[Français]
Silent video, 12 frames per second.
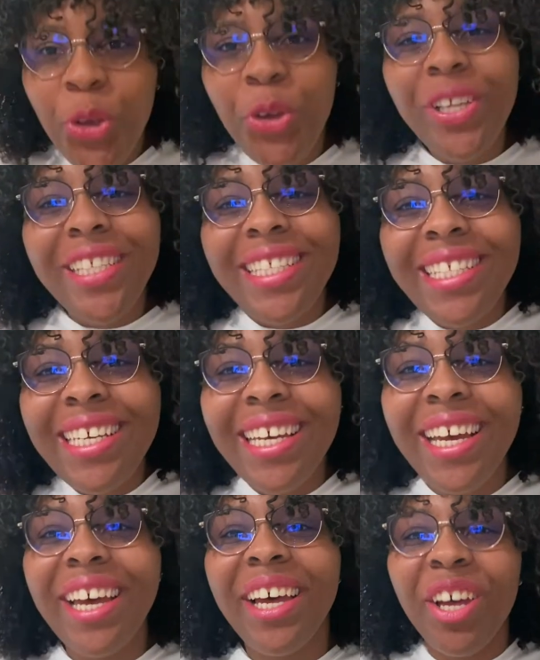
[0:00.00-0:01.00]
que
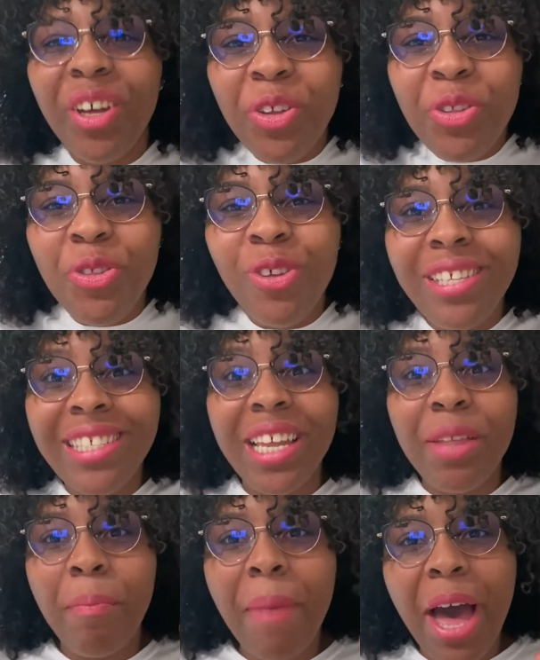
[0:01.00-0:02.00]
dire de
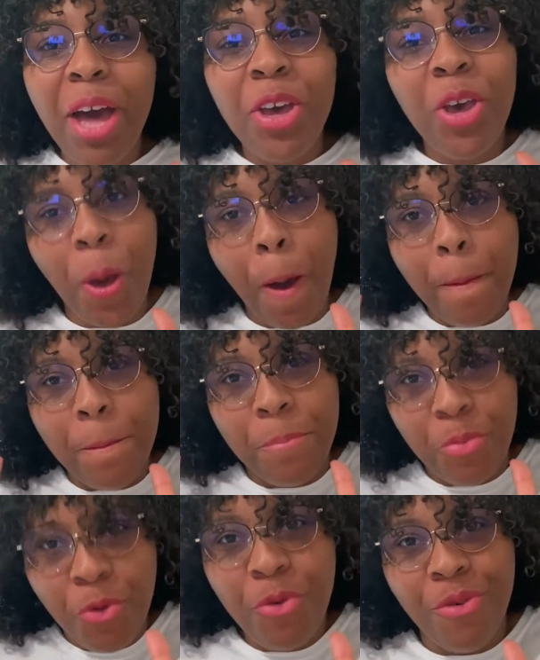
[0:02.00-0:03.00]
cette marque
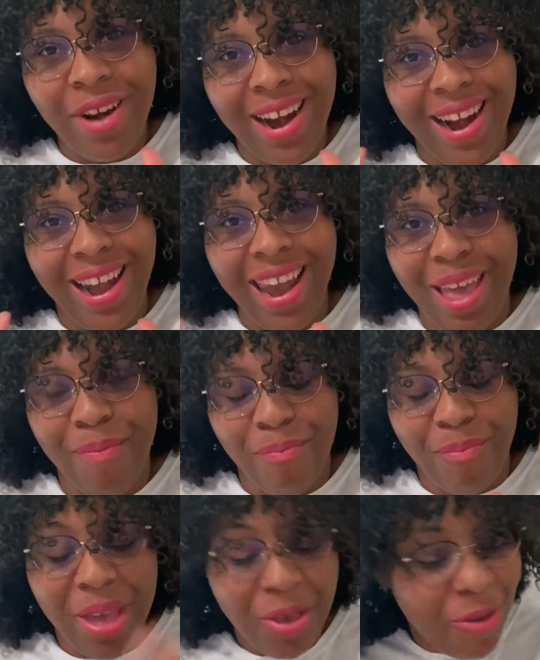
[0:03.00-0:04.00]
boucler
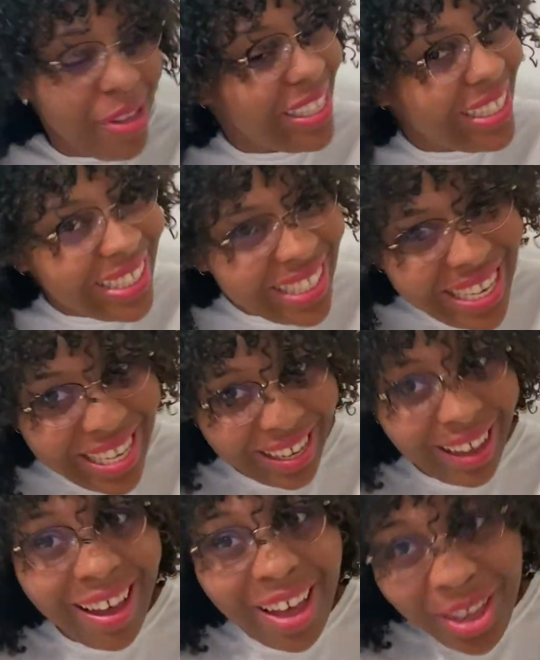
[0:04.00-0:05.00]
Mais que
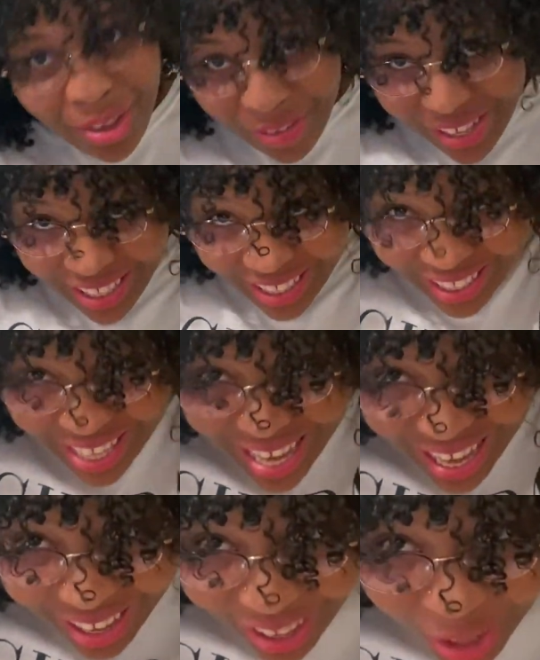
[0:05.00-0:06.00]
dire Que
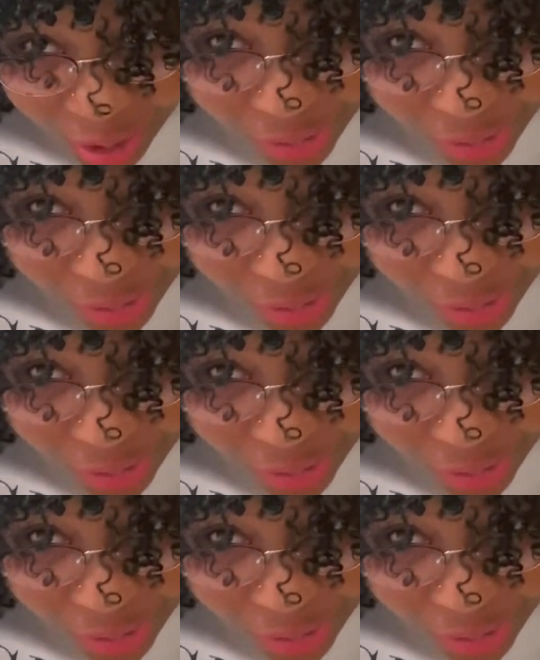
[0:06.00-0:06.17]
dire Que